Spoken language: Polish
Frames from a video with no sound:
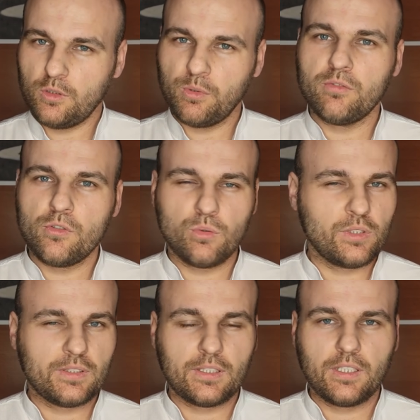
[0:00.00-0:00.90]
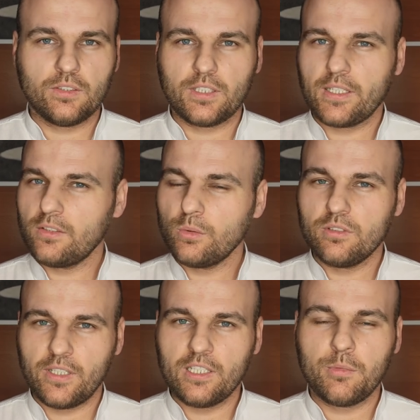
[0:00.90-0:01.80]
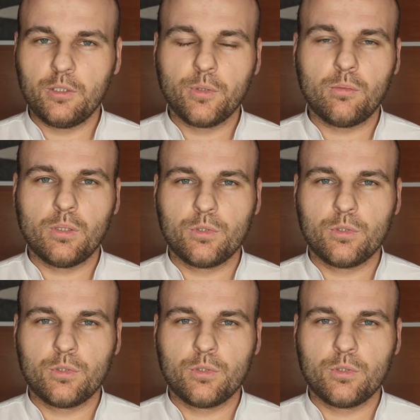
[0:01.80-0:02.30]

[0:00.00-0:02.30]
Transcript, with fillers: po wyjściu z ostatniego zakrętu rywale mieli problem,